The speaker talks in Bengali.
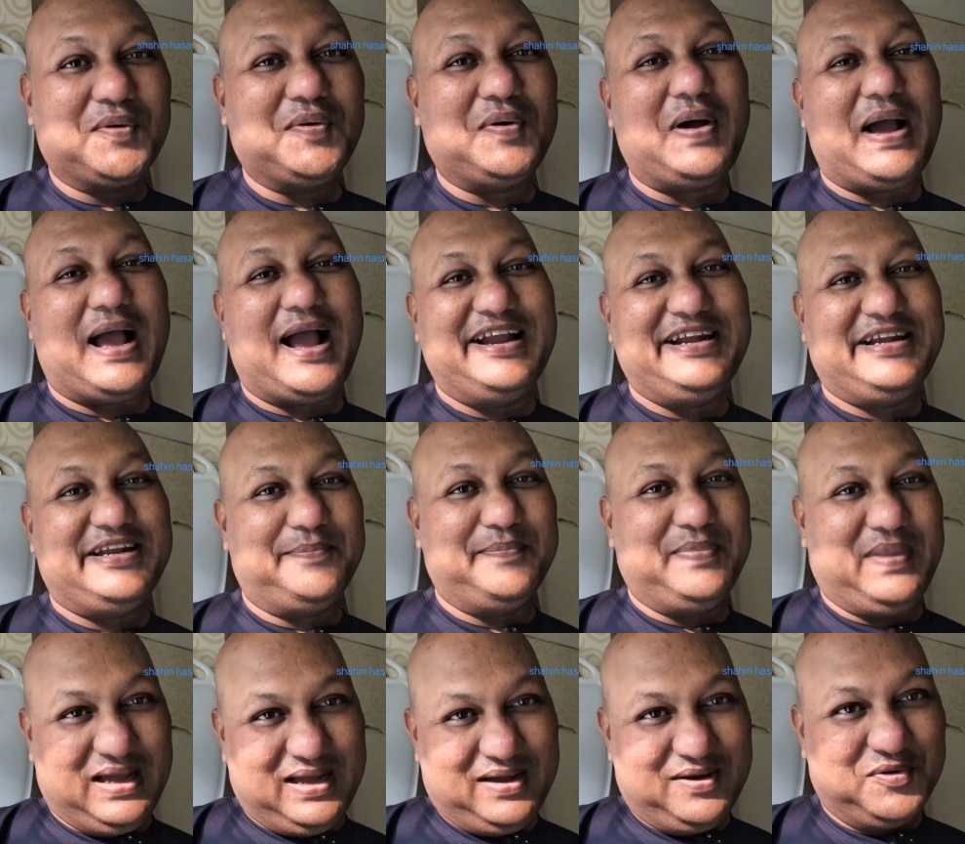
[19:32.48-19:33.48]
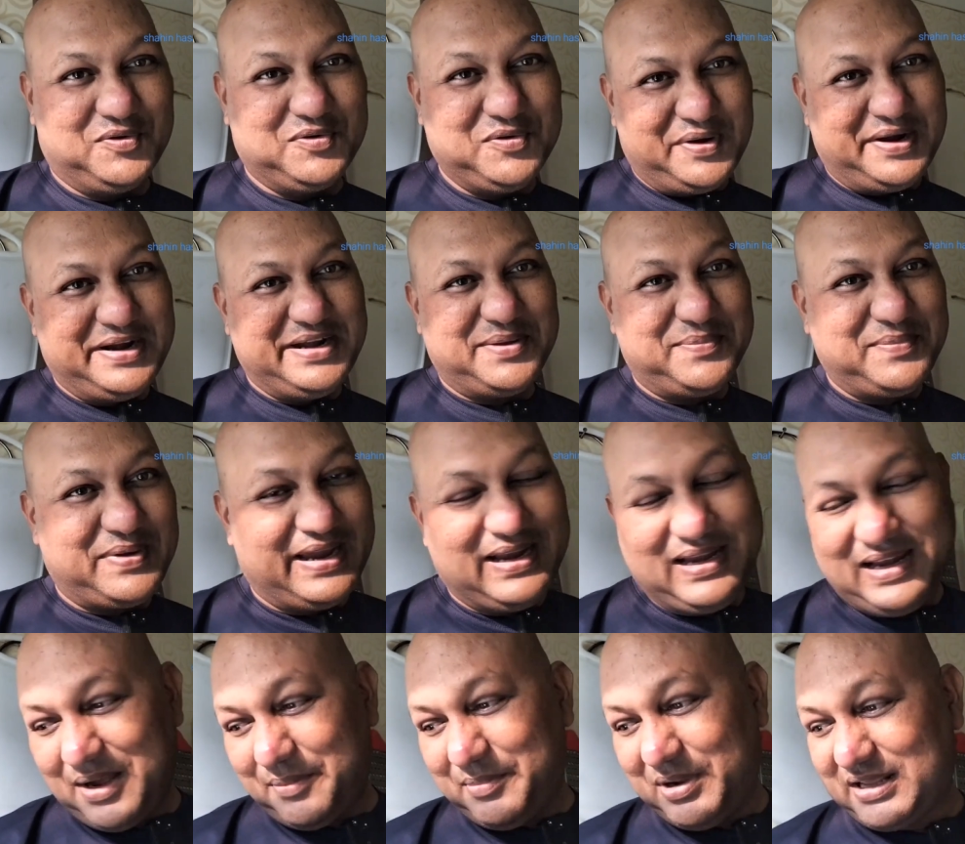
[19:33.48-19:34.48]
কোনো আইটেম না অন্য আইটেম
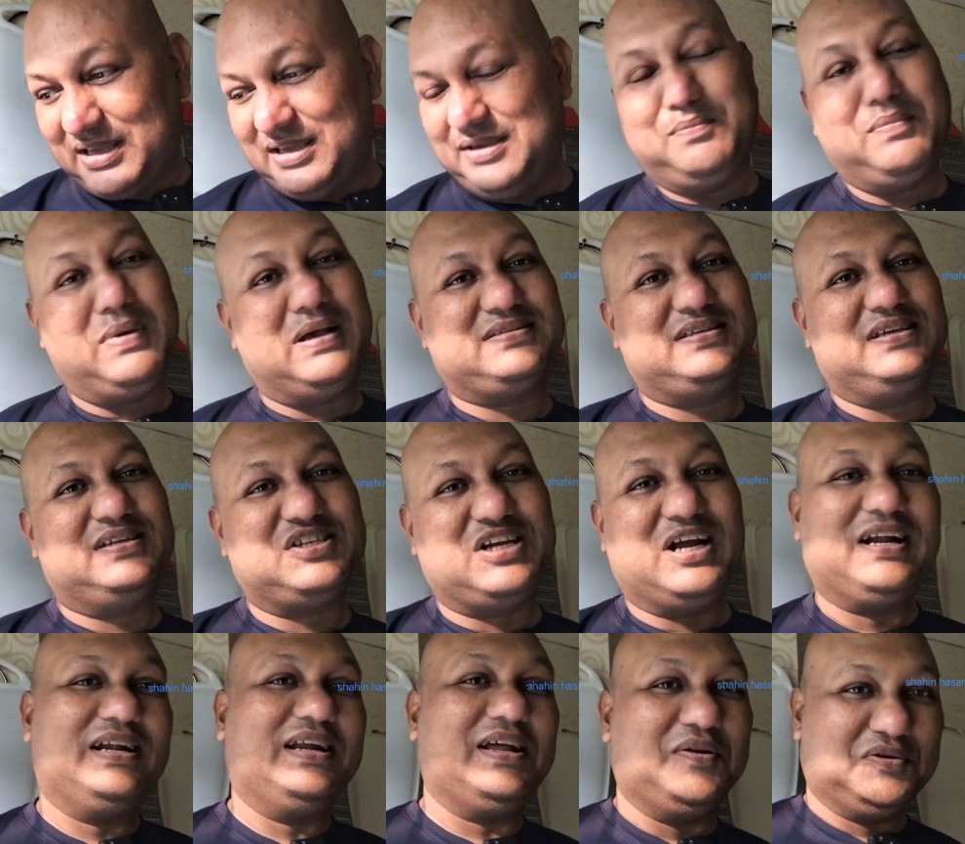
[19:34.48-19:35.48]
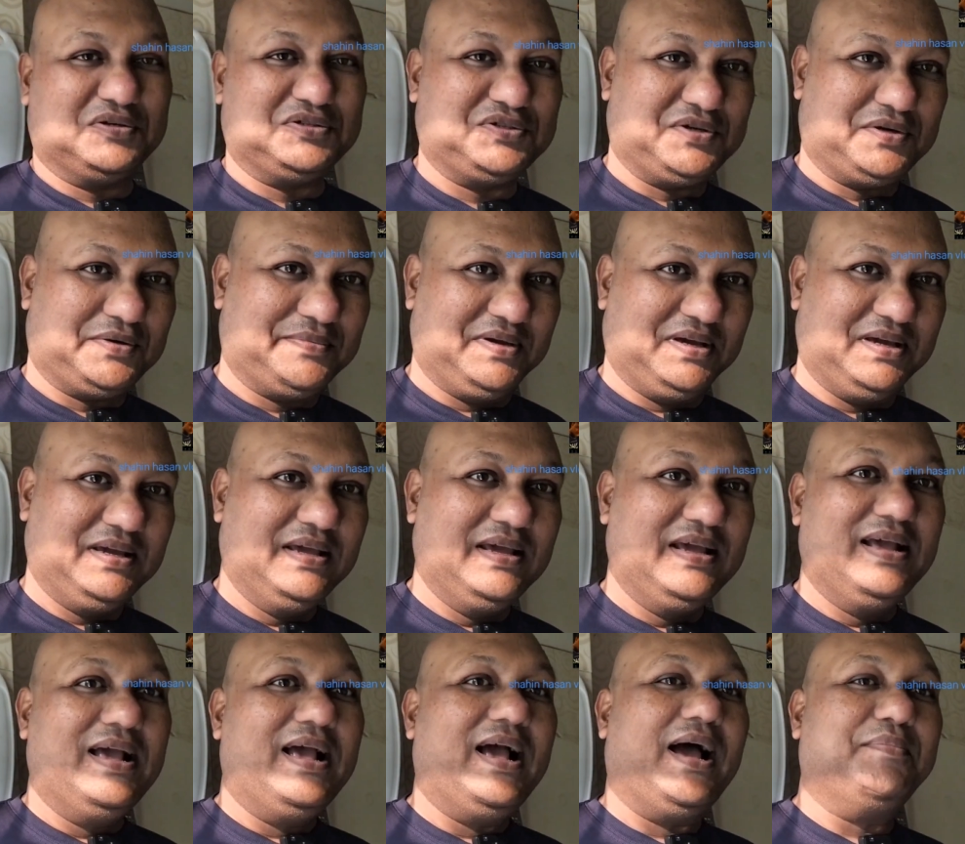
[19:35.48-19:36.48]
খাইলে আমার এই মাছের স্বাদটা নষ্ট হবে
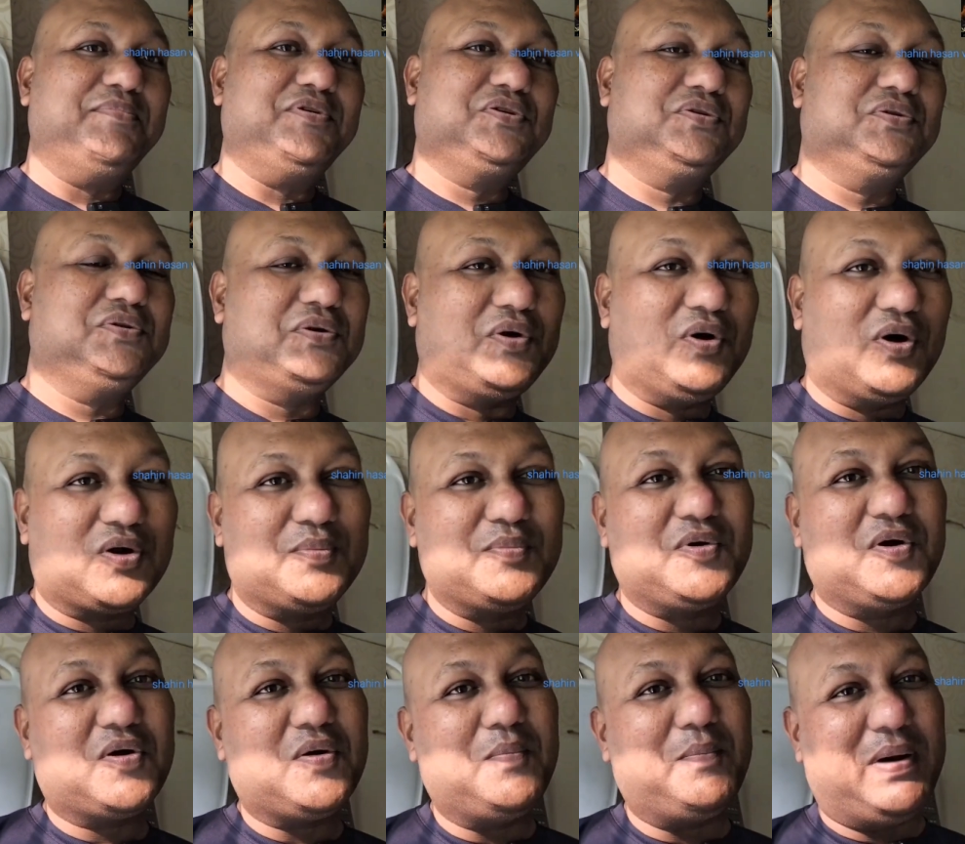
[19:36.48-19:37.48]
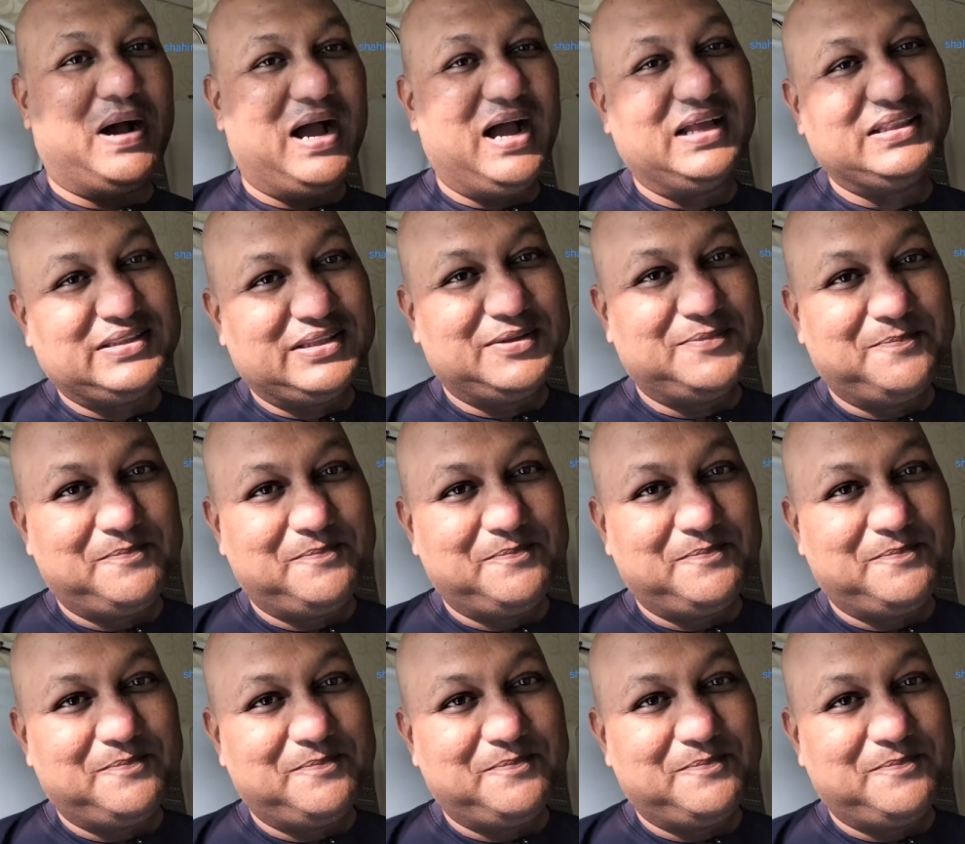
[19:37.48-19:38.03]
আমি শুধু গরম গরম ভাত